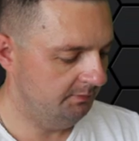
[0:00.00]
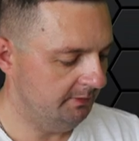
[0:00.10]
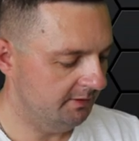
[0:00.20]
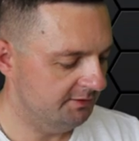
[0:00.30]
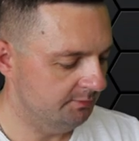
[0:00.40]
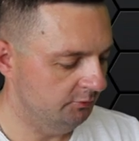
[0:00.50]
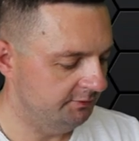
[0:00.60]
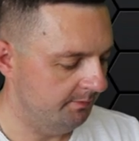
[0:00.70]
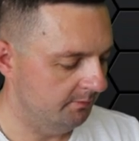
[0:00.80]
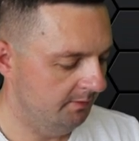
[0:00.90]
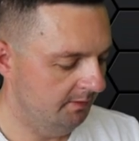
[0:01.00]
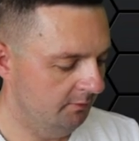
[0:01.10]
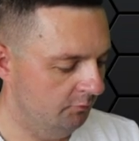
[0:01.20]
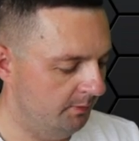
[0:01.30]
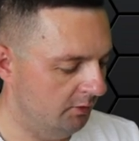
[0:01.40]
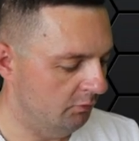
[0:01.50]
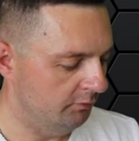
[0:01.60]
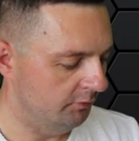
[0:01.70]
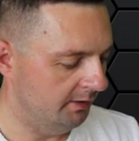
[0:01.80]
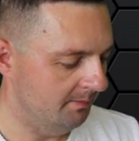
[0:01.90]
Теперь рассмотрим
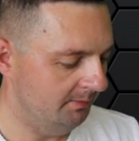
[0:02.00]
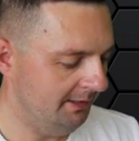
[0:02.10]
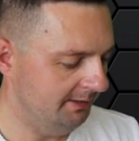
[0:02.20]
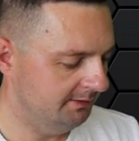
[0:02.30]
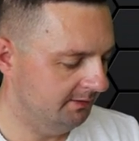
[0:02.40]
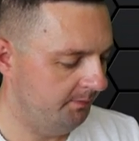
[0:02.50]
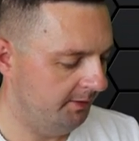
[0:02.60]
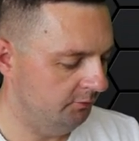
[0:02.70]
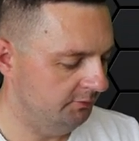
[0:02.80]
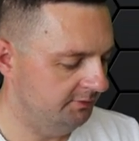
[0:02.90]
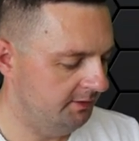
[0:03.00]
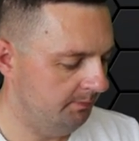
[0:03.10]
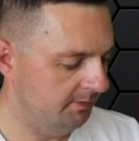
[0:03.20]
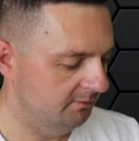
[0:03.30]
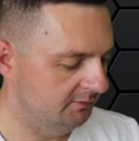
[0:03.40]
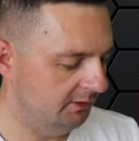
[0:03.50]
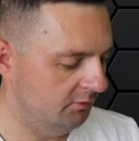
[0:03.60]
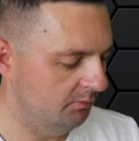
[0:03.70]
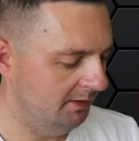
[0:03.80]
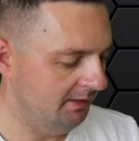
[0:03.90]
упаковку и комплект. Приходит дрипка в
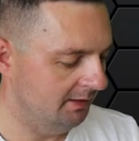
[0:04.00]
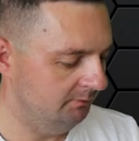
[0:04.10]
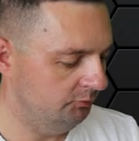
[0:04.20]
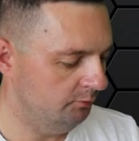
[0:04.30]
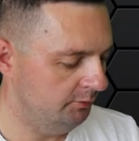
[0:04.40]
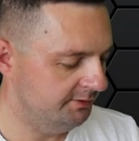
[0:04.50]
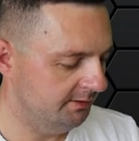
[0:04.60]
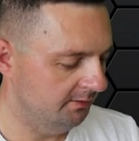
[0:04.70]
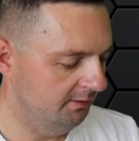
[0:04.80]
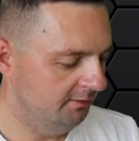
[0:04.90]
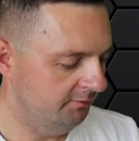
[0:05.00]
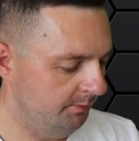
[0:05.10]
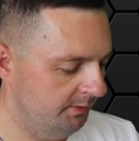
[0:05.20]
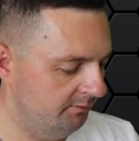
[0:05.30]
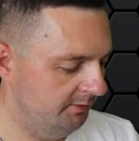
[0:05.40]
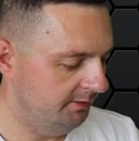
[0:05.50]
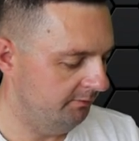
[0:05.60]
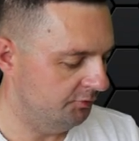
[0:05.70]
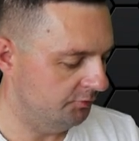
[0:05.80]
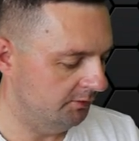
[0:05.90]
таком маленьком тубусе. Впервые я
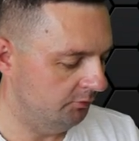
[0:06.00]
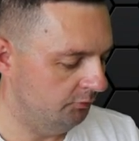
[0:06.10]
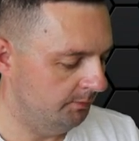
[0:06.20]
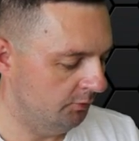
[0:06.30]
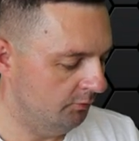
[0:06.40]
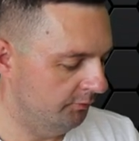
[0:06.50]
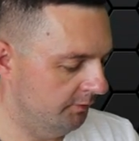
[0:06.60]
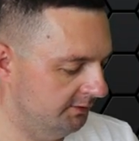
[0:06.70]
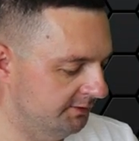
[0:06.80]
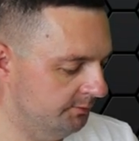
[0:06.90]
вижу такую упаковку от